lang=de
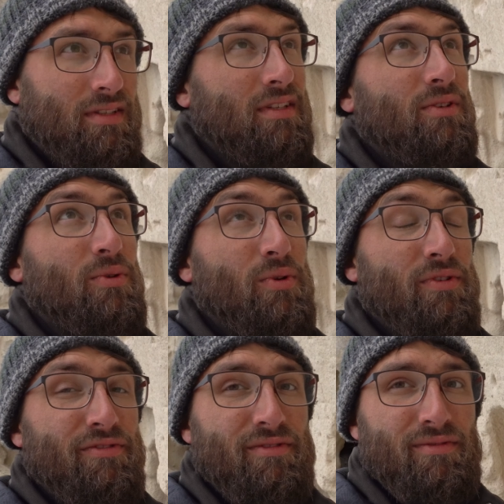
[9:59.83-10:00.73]
Die
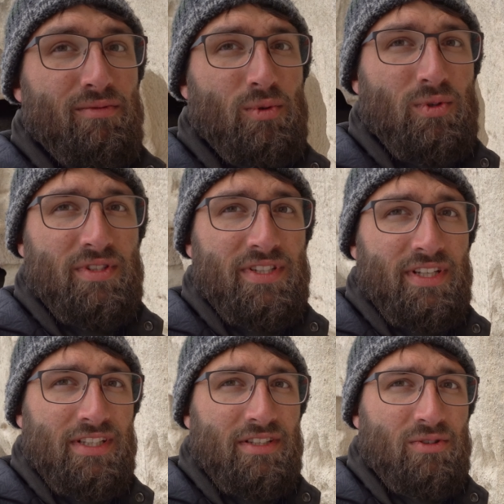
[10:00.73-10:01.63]
Höhlenwohnungen sind
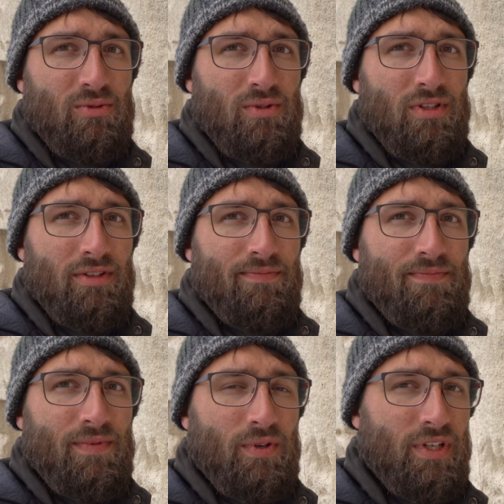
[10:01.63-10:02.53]
richtig cool.
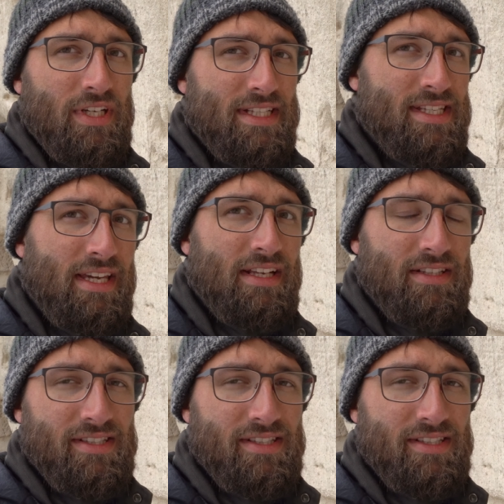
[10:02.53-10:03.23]
Oder die ganze Gegend